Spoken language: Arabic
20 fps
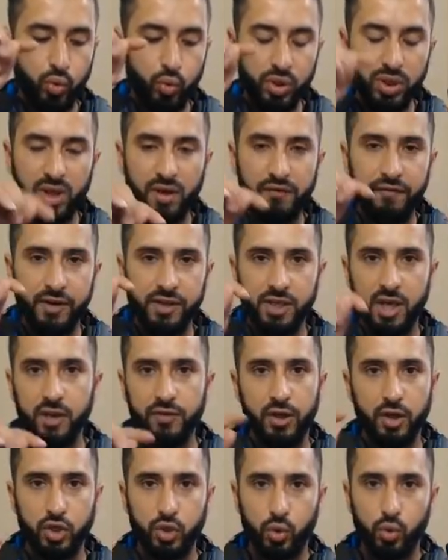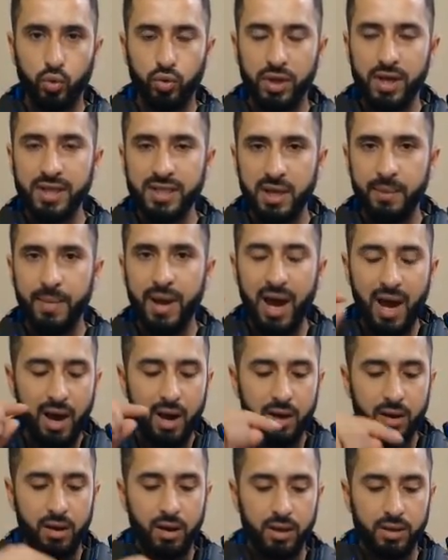وتنفذ هذا الشروط اذا ما
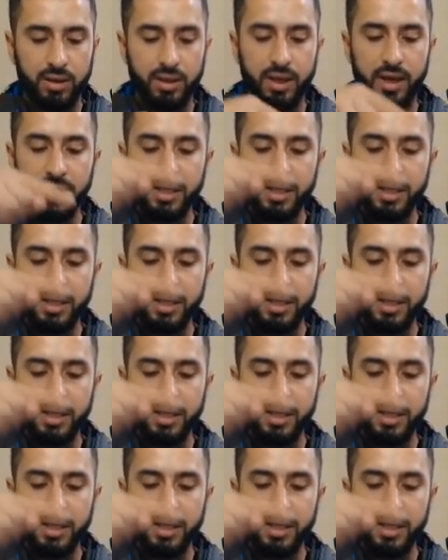حققت